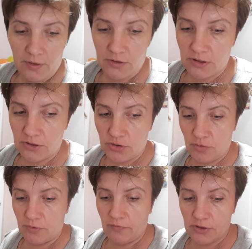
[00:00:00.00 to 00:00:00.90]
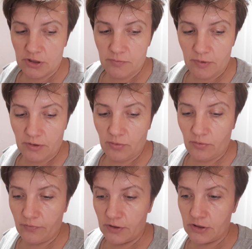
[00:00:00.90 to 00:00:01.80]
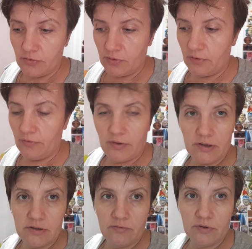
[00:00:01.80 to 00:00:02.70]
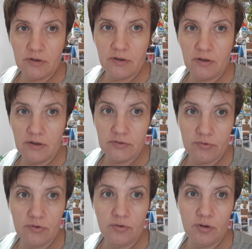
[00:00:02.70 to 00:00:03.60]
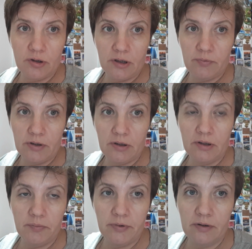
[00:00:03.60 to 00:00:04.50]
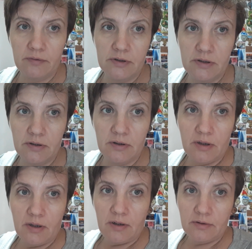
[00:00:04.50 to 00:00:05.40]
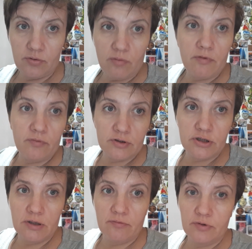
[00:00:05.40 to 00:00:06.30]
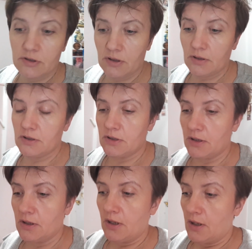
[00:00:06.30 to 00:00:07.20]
Сейчас еще мне вешать белье, вещи, вот говорите, вот отдыхать. Вот отдых. Я приехала первый день дома. Вот чем? Вот целый день.